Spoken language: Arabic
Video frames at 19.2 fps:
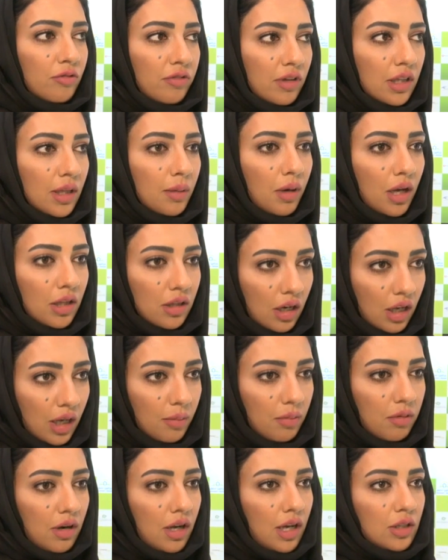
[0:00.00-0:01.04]
في تبادل
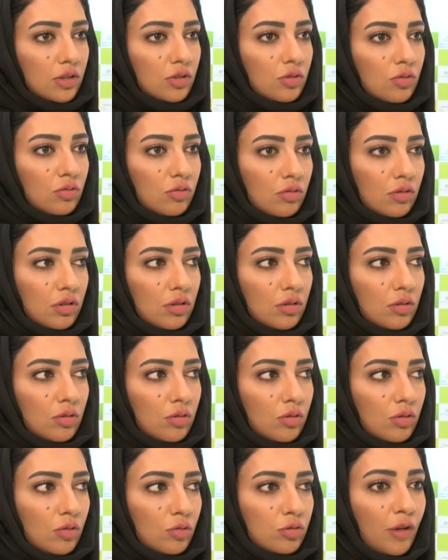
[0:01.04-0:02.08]
خبرات
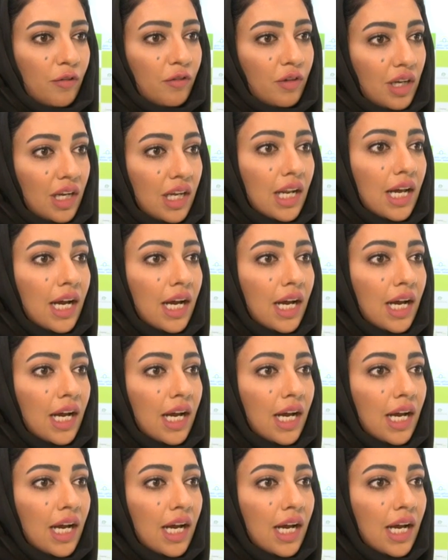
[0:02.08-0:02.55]
وتفعيل